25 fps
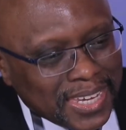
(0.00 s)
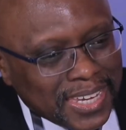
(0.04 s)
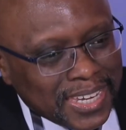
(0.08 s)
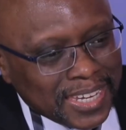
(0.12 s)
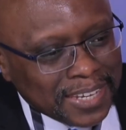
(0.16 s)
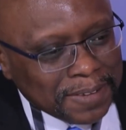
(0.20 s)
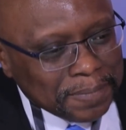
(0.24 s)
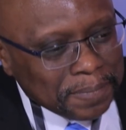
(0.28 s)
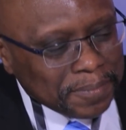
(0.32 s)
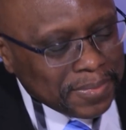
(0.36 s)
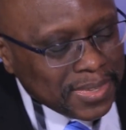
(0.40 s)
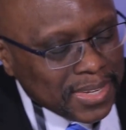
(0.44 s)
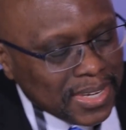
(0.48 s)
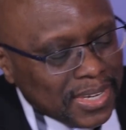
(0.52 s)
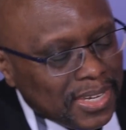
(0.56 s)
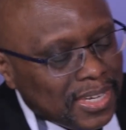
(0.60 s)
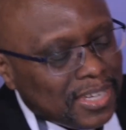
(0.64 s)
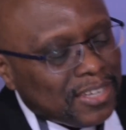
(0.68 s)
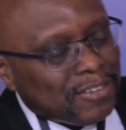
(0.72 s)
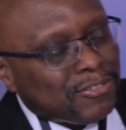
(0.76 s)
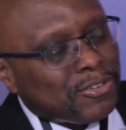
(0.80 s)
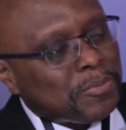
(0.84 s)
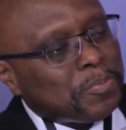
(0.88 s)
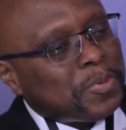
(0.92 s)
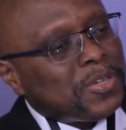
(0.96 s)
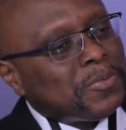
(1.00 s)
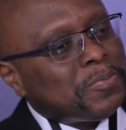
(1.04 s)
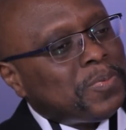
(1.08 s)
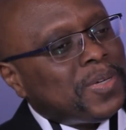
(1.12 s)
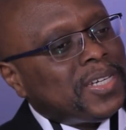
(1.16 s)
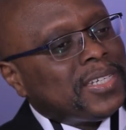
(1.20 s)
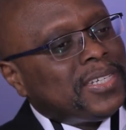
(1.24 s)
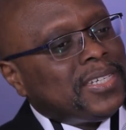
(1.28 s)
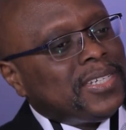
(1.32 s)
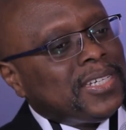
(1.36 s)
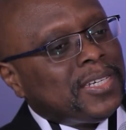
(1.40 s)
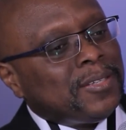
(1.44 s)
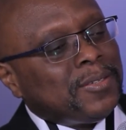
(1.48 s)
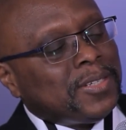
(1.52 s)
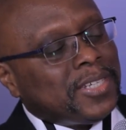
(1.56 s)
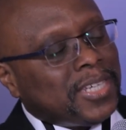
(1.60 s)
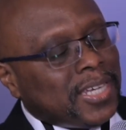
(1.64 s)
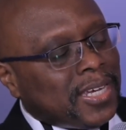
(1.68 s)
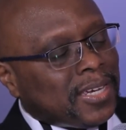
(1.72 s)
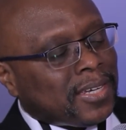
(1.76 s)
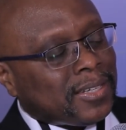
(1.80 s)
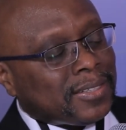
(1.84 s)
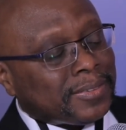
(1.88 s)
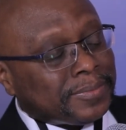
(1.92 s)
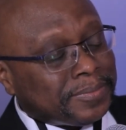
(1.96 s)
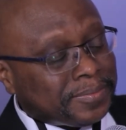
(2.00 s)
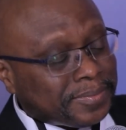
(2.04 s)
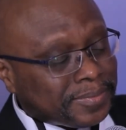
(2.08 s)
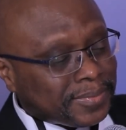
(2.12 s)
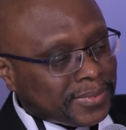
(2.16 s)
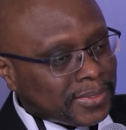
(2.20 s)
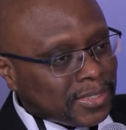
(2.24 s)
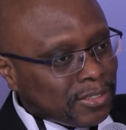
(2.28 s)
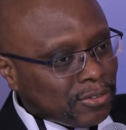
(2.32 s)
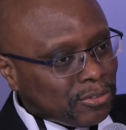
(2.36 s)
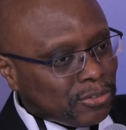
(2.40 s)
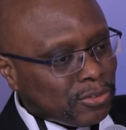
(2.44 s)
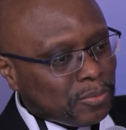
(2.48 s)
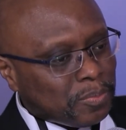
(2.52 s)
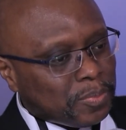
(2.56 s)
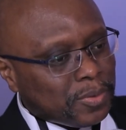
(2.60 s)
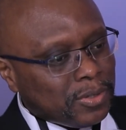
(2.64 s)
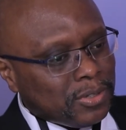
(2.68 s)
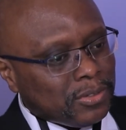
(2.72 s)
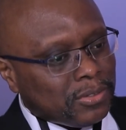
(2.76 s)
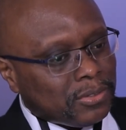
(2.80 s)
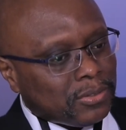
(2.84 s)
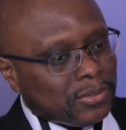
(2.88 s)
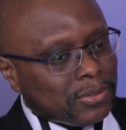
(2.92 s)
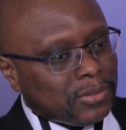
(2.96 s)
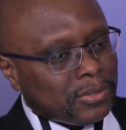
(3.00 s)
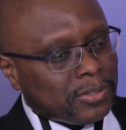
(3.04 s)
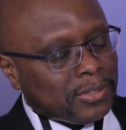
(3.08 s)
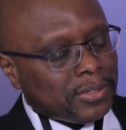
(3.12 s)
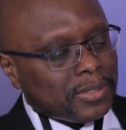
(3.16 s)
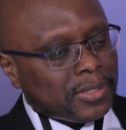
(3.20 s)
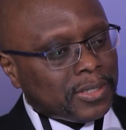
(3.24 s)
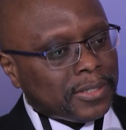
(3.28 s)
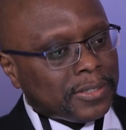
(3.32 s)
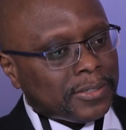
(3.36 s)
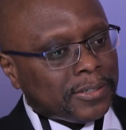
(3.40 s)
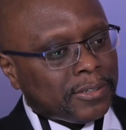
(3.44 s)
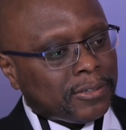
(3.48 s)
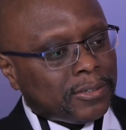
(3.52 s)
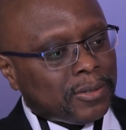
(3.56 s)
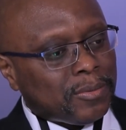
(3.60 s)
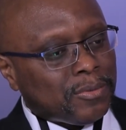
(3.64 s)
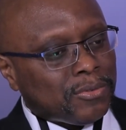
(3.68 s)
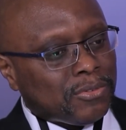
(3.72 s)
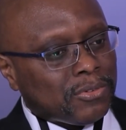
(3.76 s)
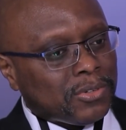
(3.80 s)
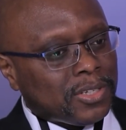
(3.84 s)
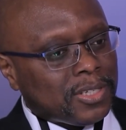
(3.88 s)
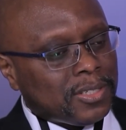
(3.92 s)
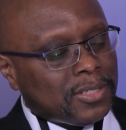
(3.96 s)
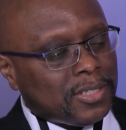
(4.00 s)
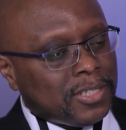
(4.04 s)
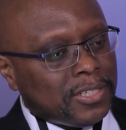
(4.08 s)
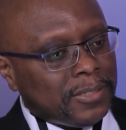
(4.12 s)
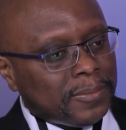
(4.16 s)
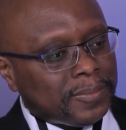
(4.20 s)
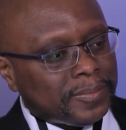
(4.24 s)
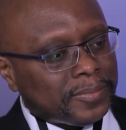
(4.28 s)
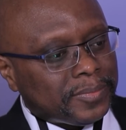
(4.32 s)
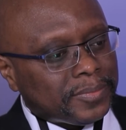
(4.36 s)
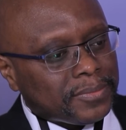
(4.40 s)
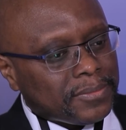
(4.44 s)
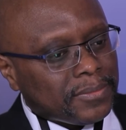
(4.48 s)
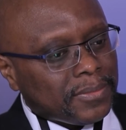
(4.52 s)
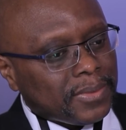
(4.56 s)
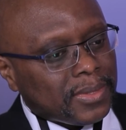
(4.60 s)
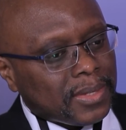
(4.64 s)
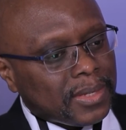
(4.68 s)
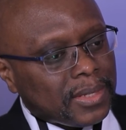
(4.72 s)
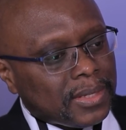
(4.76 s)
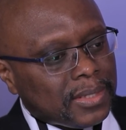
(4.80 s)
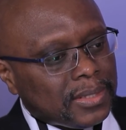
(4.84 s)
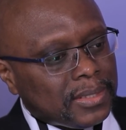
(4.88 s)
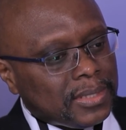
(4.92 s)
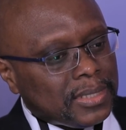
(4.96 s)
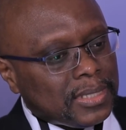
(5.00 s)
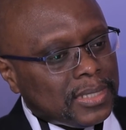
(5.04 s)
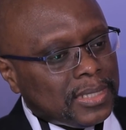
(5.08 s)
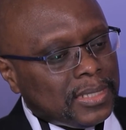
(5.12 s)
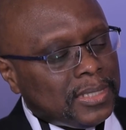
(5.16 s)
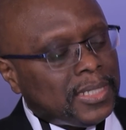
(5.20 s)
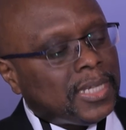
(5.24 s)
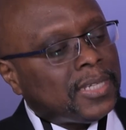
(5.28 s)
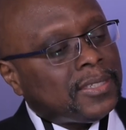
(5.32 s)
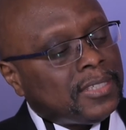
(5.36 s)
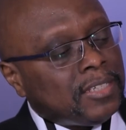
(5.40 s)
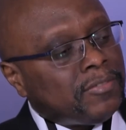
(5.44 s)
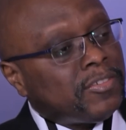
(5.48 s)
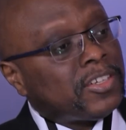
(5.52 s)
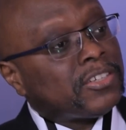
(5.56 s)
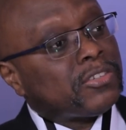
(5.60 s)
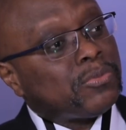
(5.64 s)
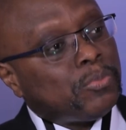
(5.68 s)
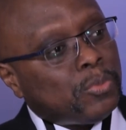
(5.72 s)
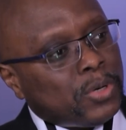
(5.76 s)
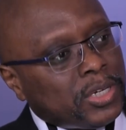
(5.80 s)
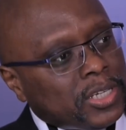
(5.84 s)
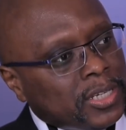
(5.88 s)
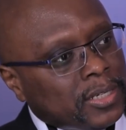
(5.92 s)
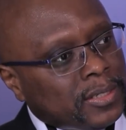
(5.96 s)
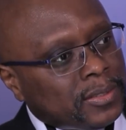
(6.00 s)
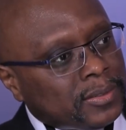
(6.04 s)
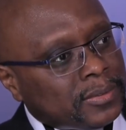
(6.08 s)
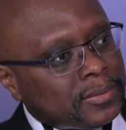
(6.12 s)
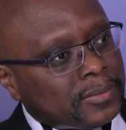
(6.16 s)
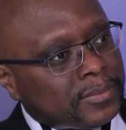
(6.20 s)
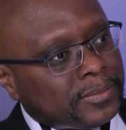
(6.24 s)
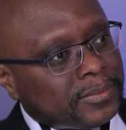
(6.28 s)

Et je ne pense pas qu'il y ait une guerre. Je pense que, euh, comme je l'ai dit, il y a divers moyens